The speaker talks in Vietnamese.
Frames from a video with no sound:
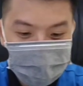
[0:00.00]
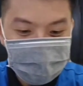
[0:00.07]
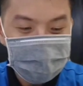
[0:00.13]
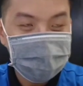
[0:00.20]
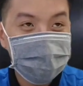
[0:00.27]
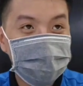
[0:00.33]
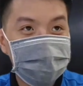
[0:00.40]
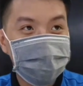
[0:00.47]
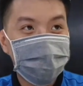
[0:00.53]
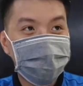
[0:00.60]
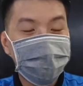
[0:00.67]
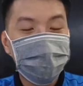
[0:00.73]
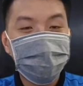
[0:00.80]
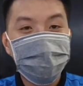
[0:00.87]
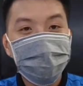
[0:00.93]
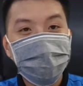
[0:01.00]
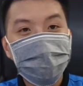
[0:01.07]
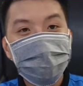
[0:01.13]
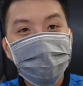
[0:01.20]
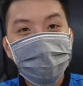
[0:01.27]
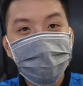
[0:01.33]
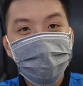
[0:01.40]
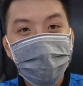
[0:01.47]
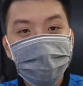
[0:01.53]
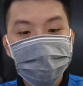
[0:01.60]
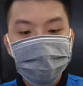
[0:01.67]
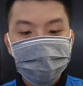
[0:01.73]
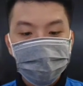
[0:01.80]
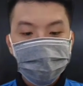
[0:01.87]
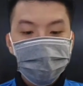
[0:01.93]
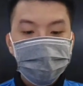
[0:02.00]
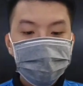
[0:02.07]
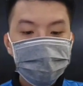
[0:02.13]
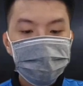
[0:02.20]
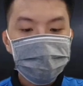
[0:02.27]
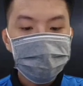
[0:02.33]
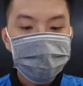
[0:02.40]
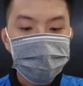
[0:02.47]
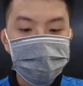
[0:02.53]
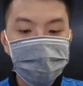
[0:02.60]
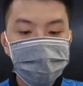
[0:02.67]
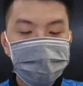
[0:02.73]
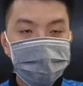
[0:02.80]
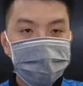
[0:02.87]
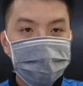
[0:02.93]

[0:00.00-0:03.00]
ngên mình gọi à. là đi mắc mưa luôn rồi